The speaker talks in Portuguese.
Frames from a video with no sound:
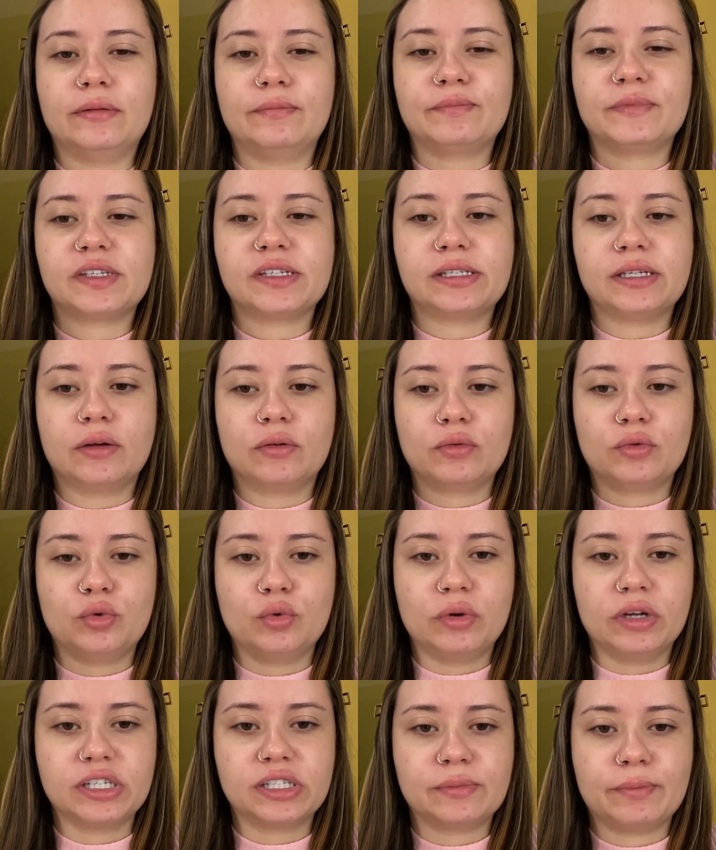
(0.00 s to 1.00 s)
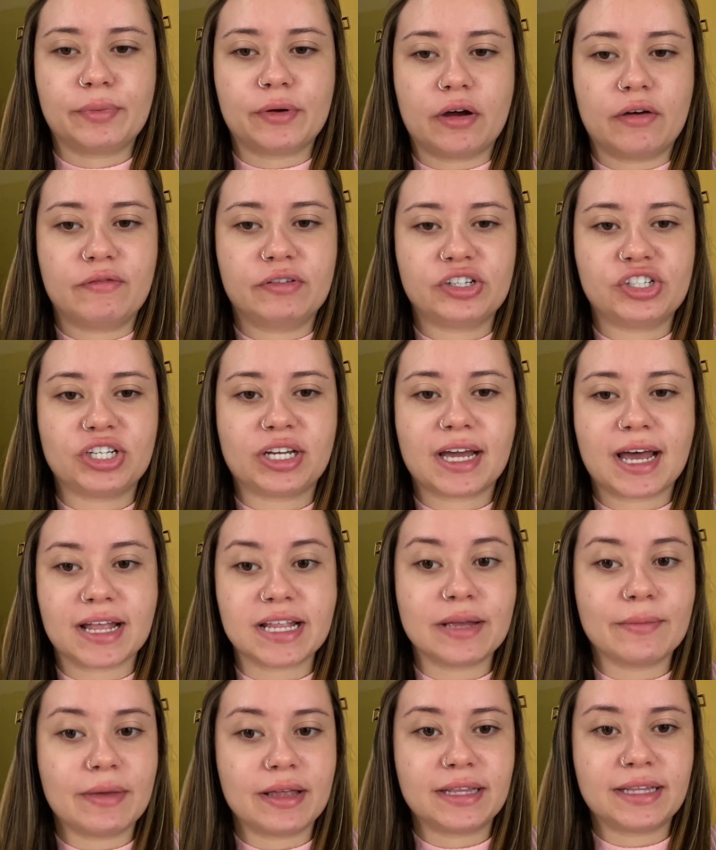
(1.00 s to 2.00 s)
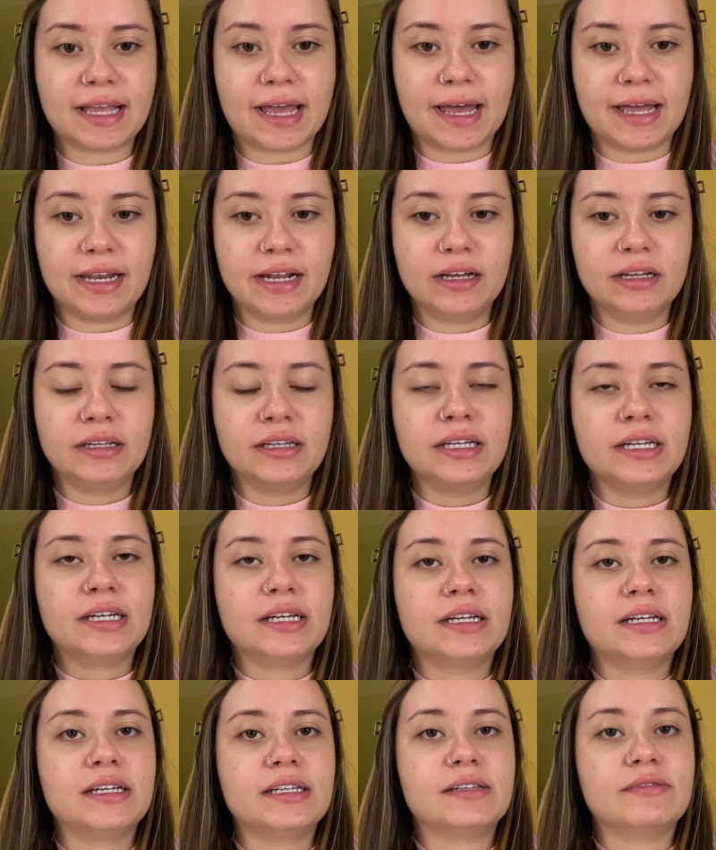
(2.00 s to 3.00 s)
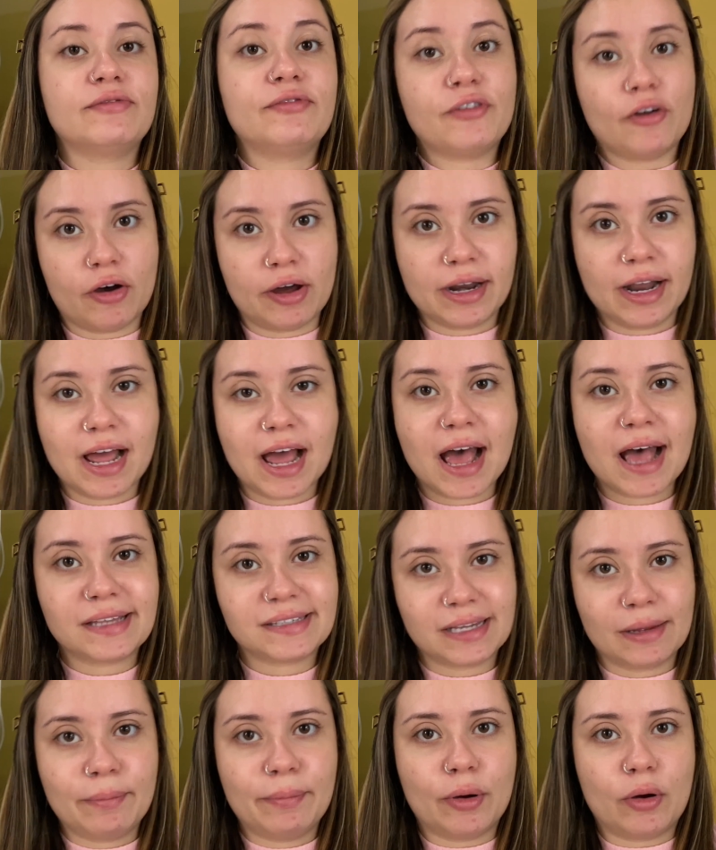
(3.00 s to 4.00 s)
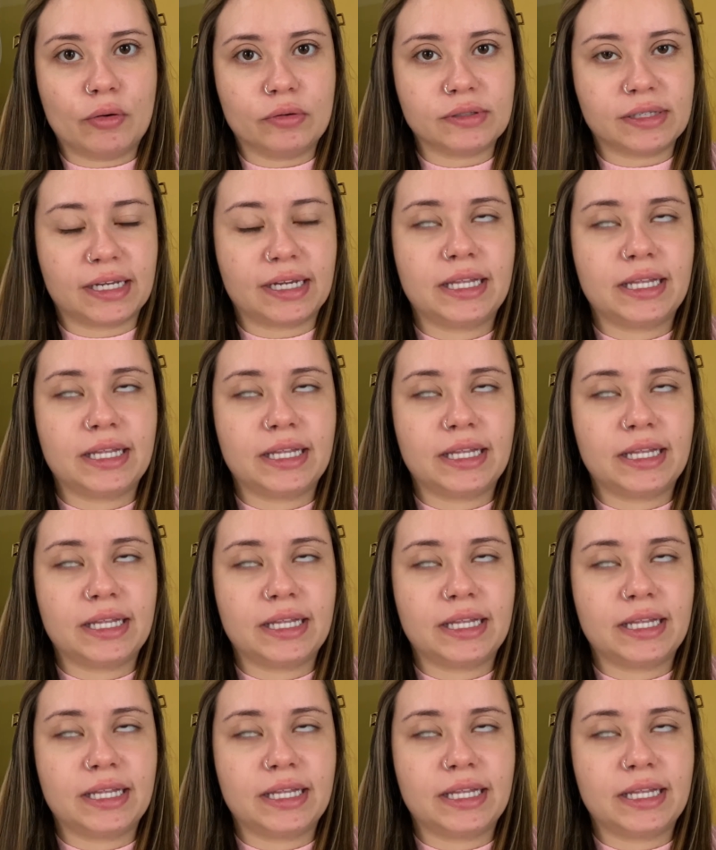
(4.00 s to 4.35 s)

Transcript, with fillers: são duas provas de cada matéria, fora as após, né?